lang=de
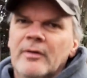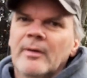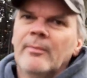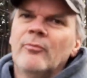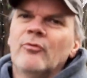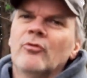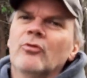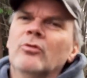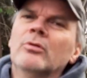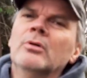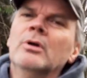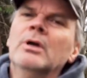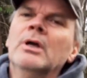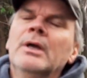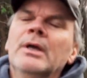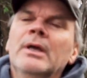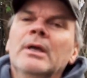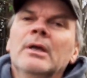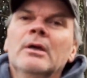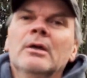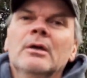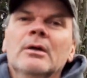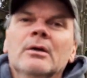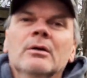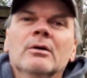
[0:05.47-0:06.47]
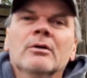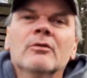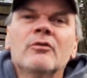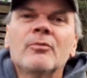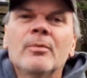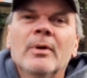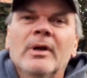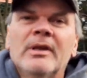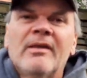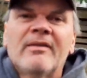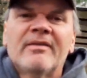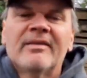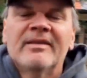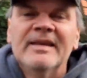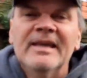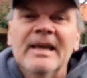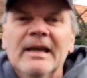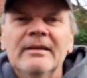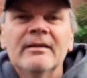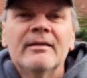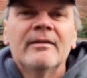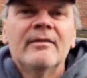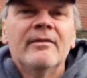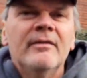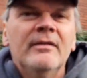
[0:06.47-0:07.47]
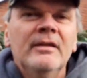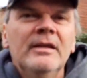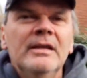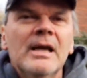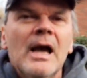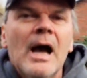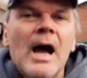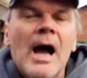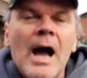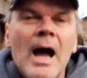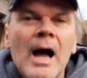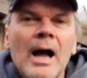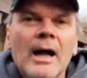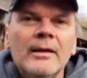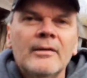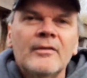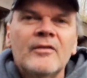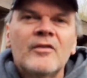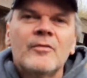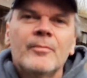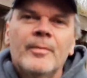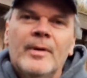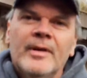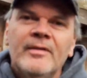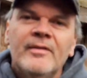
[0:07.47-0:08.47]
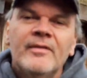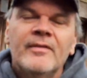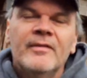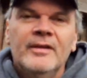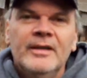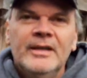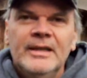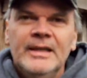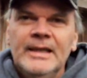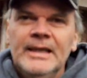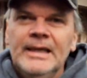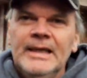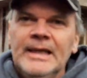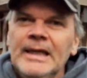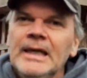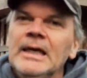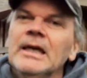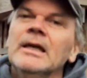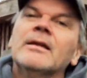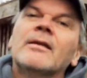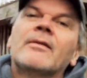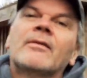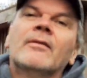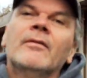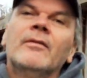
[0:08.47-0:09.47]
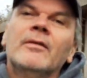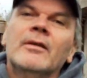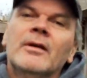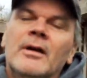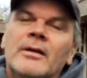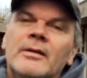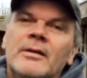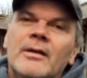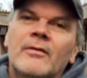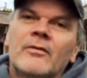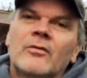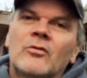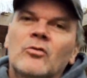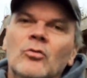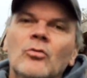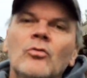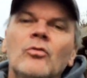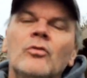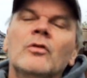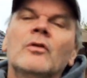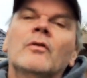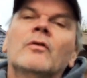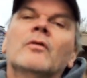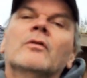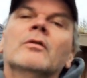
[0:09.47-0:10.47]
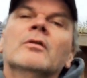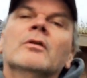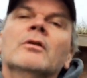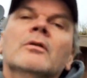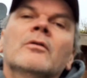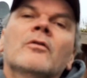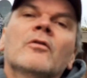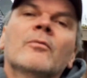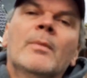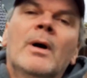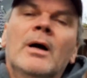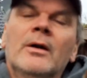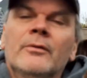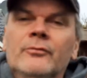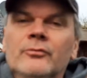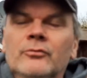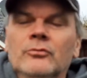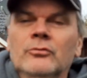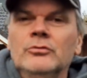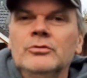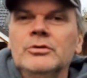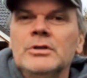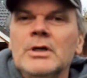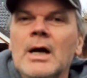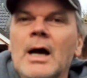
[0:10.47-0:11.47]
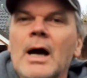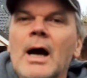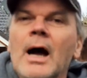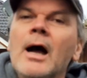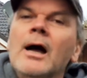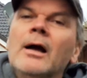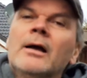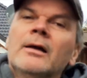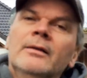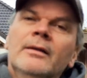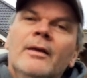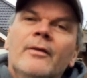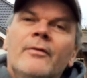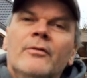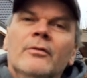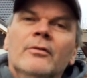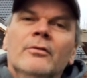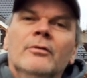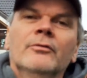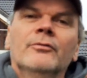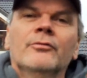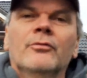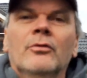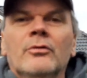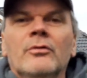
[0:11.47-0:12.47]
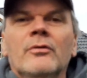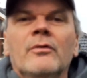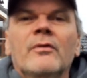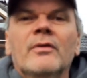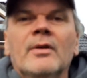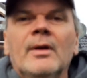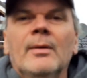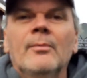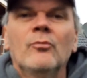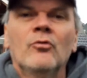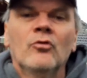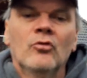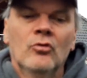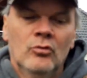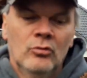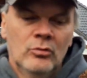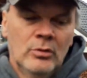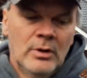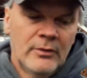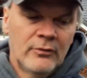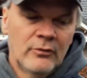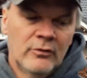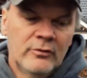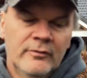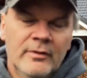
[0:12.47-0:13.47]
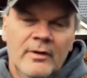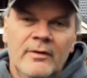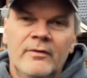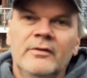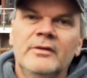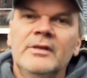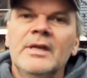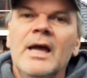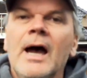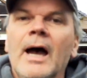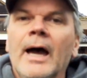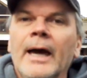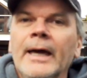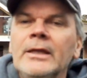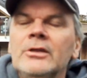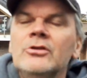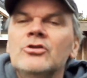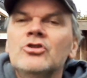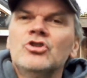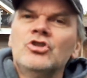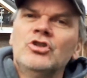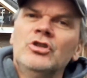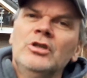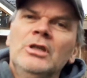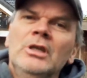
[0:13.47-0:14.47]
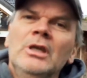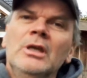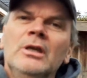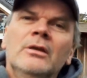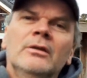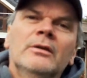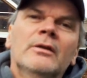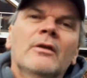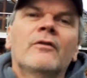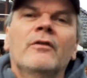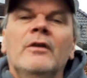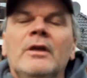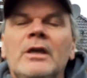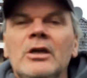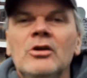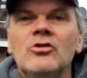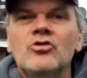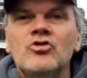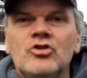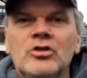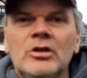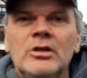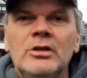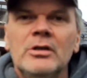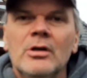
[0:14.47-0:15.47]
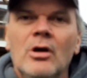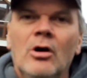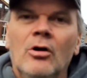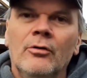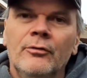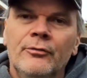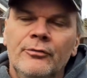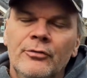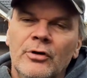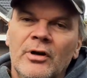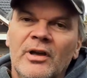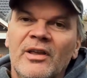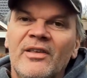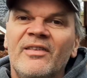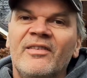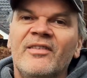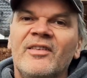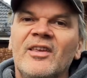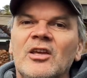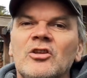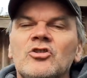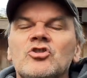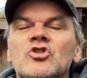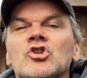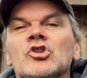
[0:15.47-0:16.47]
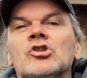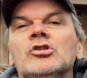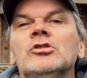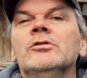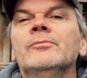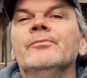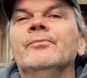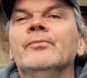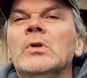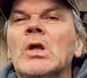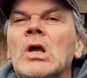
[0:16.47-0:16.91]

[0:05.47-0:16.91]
Samsung und zwar das Galaxy A20e. Es ist ja das günstigste Smartphone der A-Klasse von Samsung, also quasi der Einstieg. Das E steht ja auch für Essential.